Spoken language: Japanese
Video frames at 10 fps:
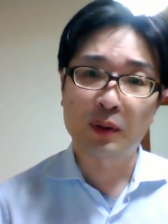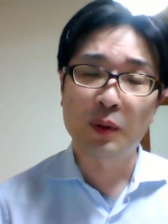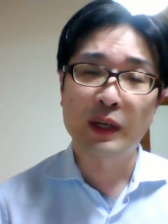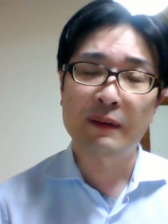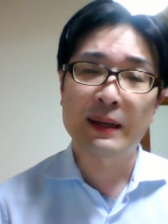
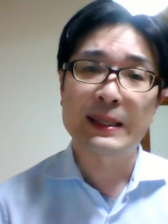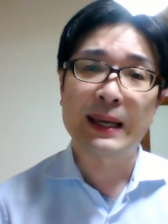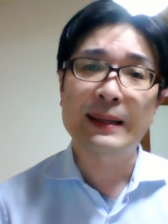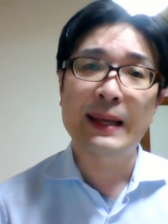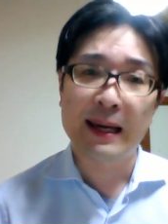法令は違
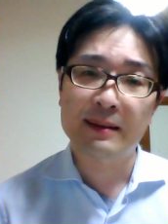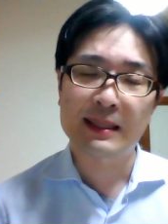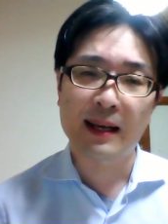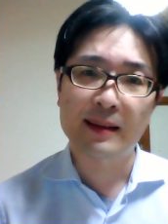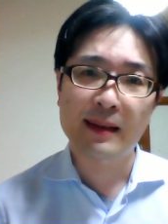憲である。し
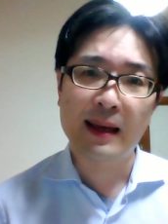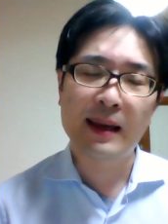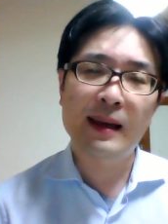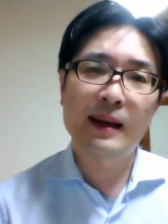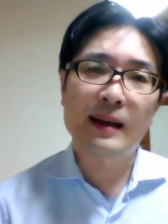たがっ
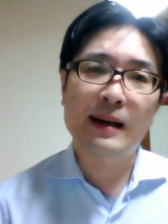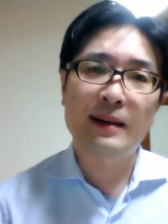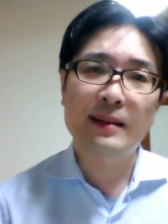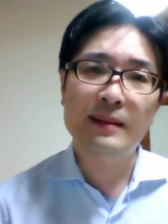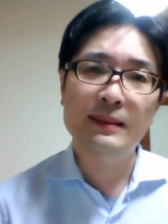て、
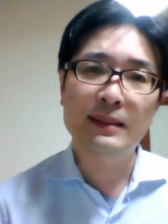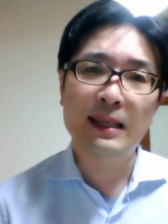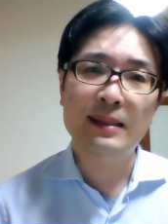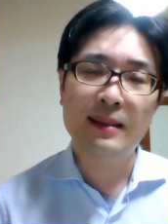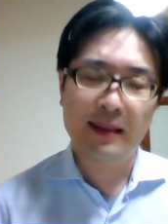河川付
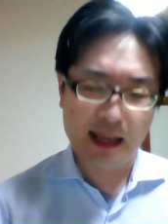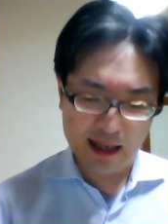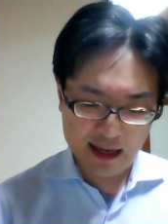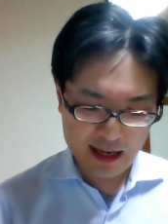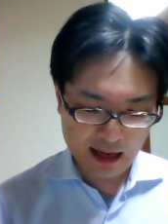近地
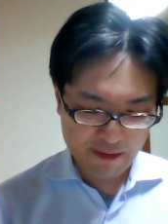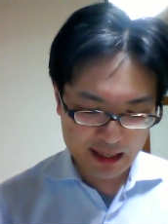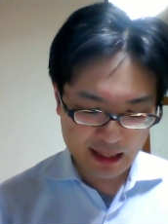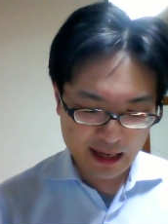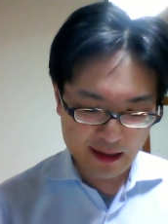制限令は
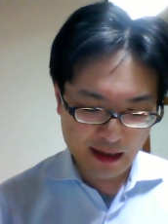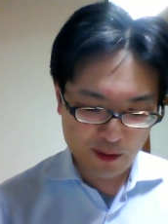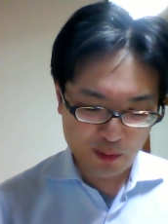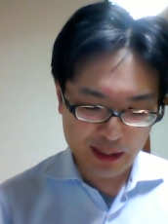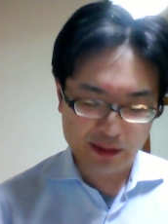違憲な
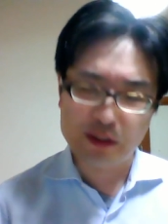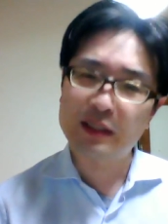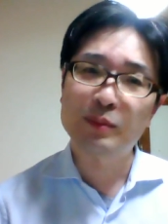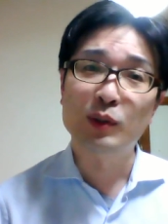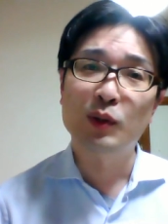法令とし
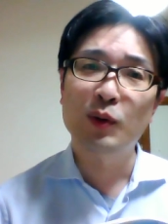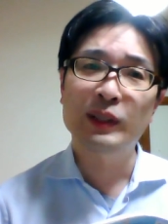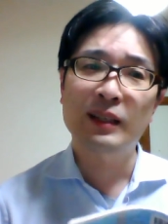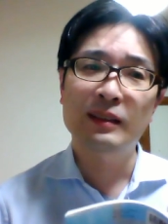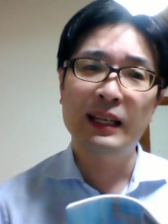て無効
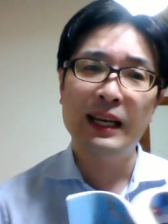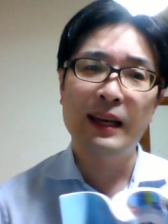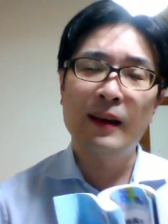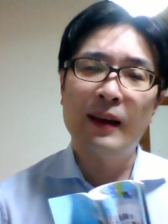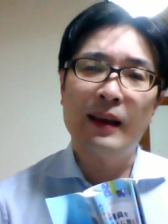なので、
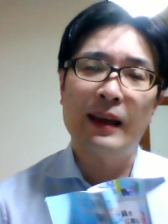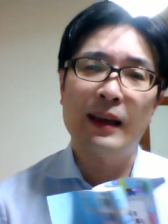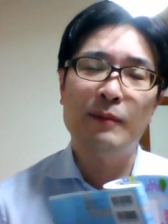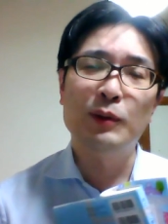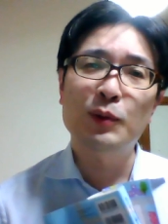
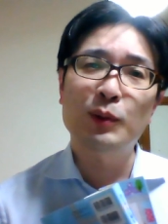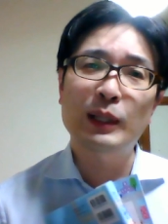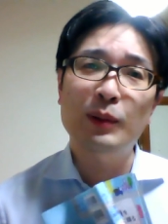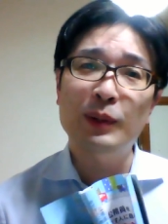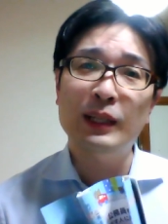えー、無効
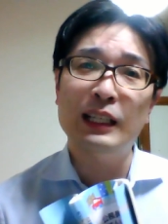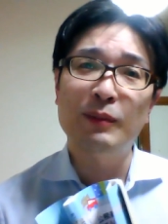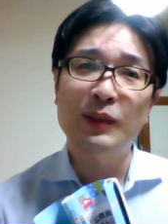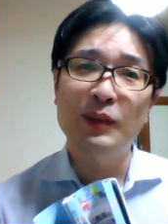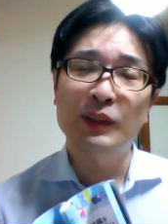な法令に基
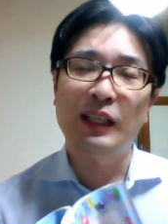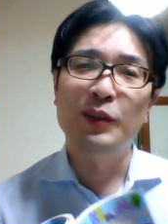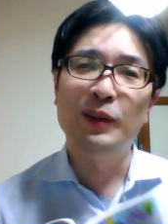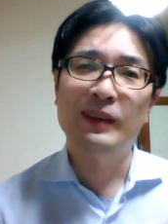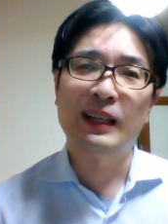づいて
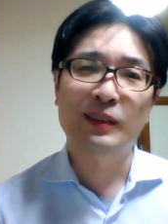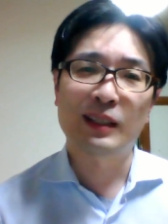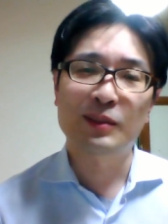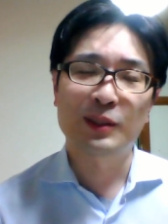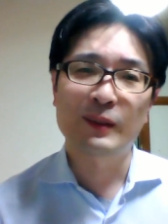有罪とな
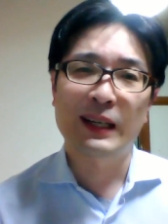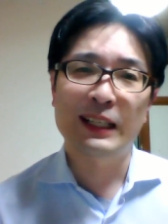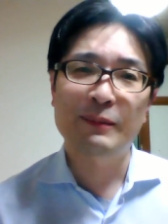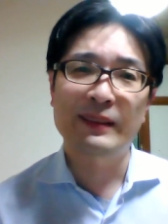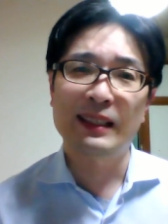ることはあ
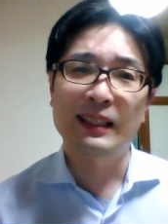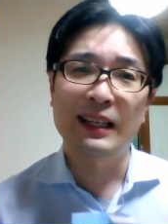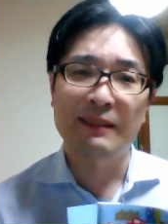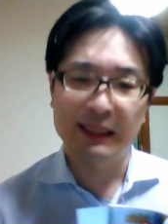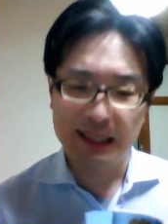りません
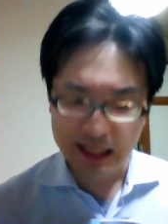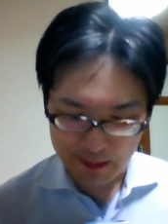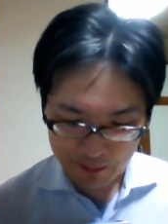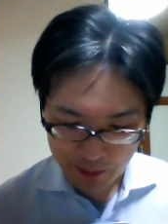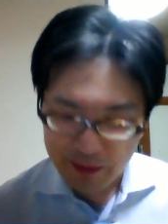から、私
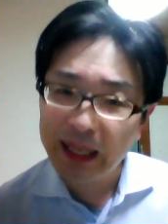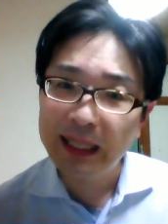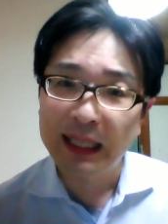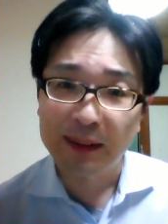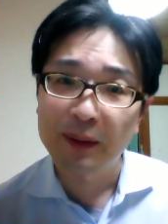は無
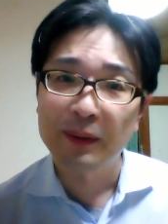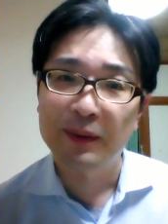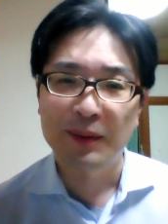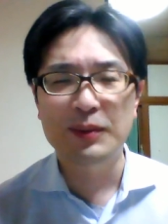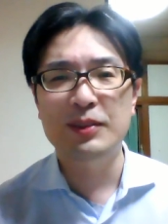罪だという、
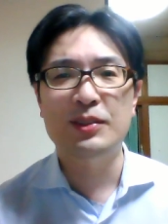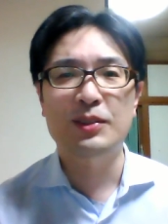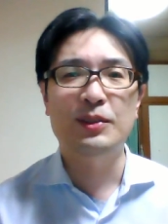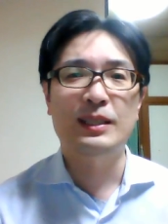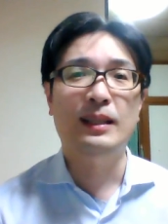そういう主
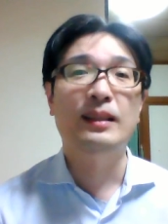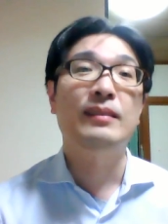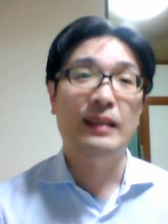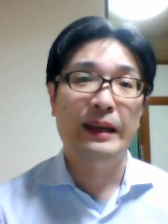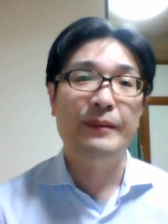張をしたんで
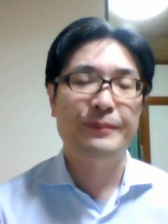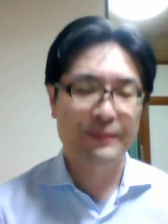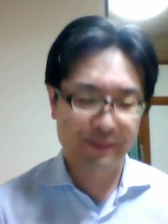すね。